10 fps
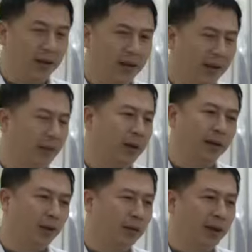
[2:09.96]
Ngay cả bản
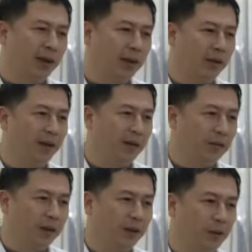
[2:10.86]
thân chúng ta khi mà
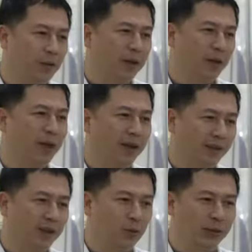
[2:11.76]
chịu một cái gió
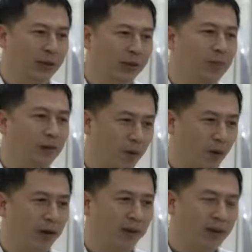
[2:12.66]
lạnh thì chúng ta thấy mệt
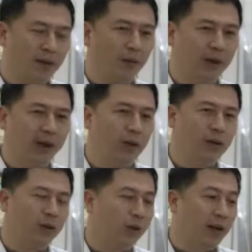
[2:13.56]
mỏi. Đồng thời nếu
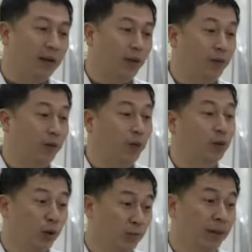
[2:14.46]
mà chúng ta không phòng chống
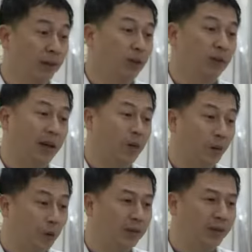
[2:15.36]
tốt, bản thân chúng ta cũng
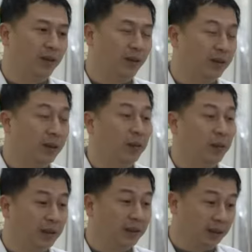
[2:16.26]
ốm chứ đừng nói là những cái
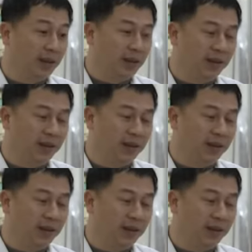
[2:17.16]
bệnh nhân nữa.